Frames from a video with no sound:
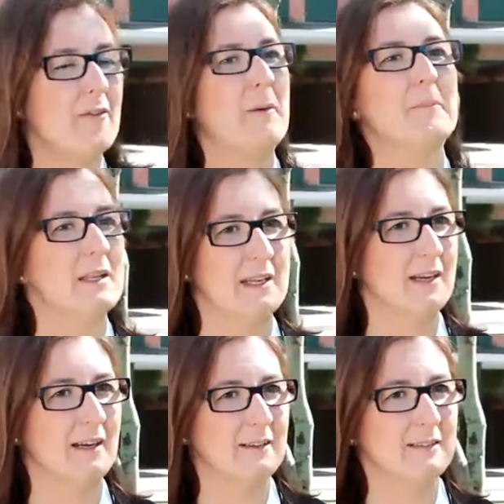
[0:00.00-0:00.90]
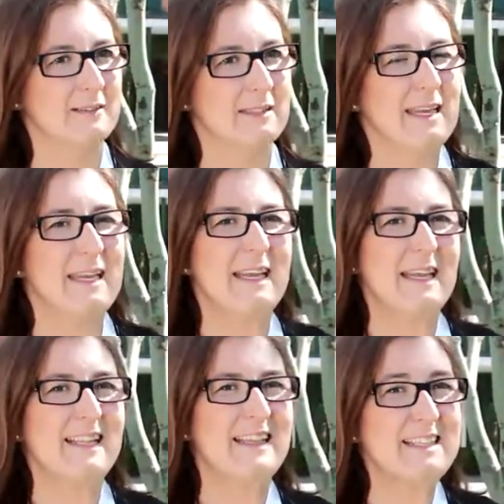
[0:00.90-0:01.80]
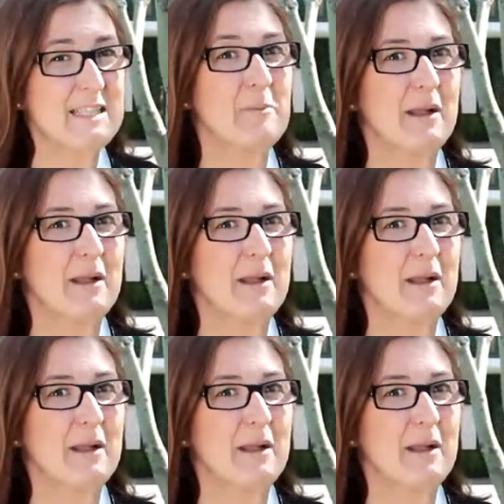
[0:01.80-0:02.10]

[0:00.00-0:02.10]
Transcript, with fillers: la familia. De esta